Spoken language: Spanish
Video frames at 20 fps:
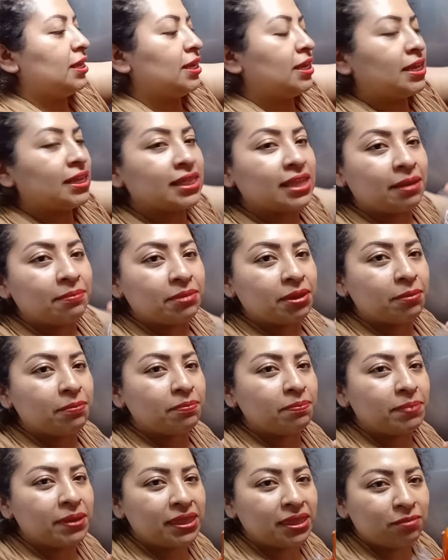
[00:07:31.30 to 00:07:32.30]
Y
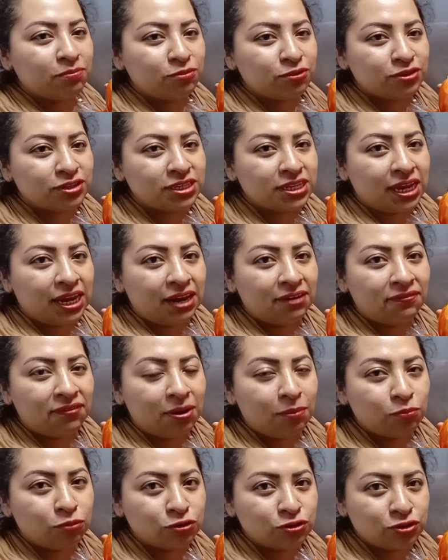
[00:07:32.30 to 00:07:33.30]
también pedimos el
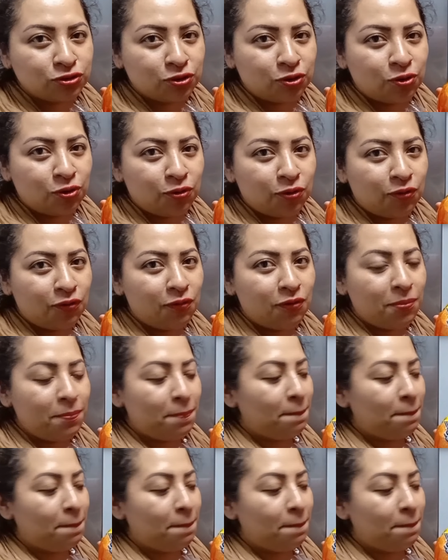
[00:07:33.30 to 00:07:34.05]
famoso